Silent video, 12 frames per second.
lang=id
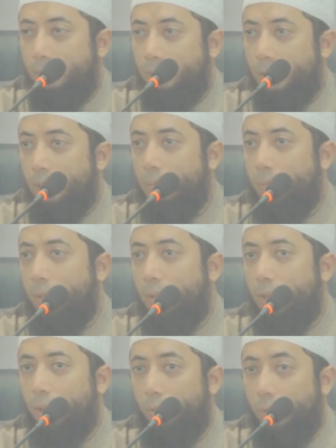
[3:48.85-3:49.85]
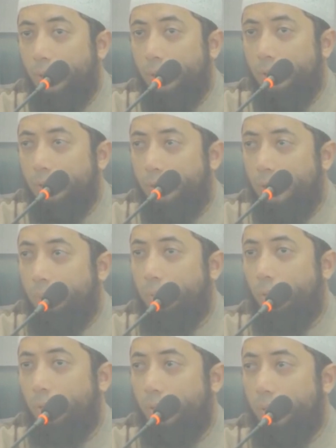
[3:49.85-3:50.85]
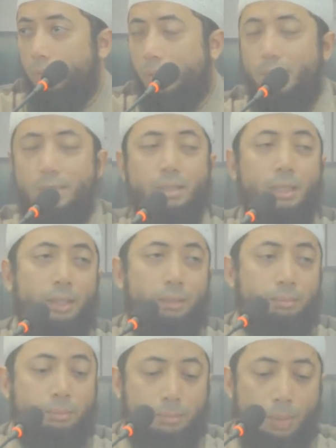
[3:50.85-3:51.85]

yang dimiliki oleh Ibrahim alaihissalam.